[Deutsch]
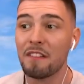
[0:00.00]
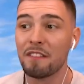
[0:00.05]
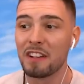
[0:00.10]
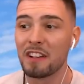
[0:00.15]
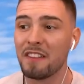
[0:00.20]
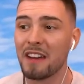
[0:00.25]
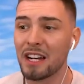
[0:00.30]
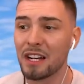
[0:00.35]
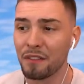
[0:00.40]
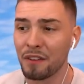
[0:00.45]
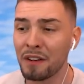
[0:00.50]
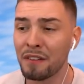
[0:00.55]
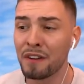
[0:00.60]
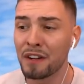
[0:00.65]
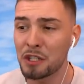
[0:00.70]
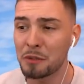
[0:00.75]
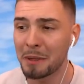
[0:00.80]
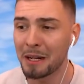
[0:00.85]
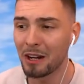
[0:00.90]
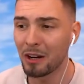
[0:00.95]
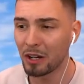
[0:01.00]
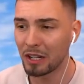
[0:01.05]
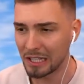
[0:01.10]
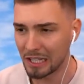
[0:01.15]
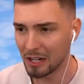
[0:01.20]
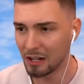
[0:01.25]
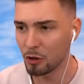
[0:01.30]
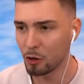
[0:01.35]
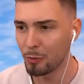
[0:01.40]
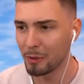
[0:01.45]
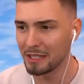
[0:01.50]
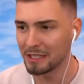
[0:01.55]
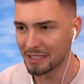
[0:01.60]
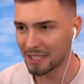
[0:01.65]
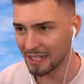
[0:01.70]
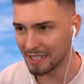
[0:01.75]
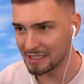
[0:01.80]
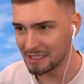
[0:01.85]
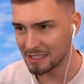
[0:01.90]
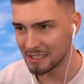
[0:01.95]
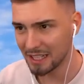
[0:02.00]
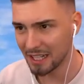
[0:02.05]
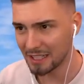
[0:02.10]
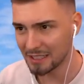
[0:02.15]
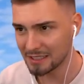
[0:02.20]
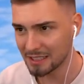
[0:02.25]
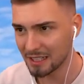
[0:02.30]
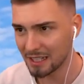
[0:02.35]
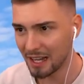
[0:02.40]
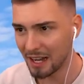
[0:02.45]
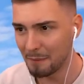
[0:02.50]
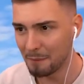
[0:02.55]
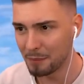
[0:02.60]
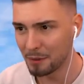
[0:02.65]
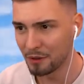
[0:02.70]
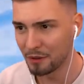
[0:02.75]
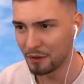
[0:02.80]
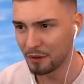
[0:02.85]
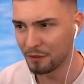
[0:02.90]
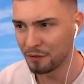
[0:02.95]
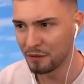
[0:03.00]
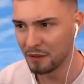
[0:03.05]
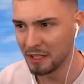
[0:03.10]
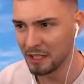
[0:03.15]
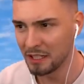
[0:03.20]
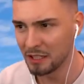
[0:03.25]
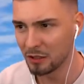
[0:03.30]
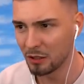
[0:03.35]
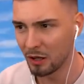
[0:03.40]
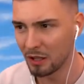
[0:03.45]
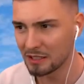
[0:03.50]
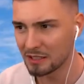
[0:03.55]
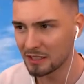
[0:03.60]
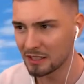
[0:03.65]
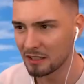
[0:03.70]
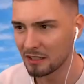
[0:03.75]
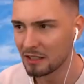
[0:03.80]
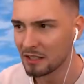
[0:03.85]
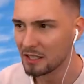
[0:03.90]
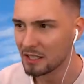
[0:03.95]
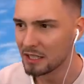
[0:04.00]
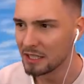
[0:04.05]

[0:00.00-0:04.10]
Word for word: Wir werden auf jeden Fall später noch hier über diese richtig krasse Rampe äh, fliegen, Leute.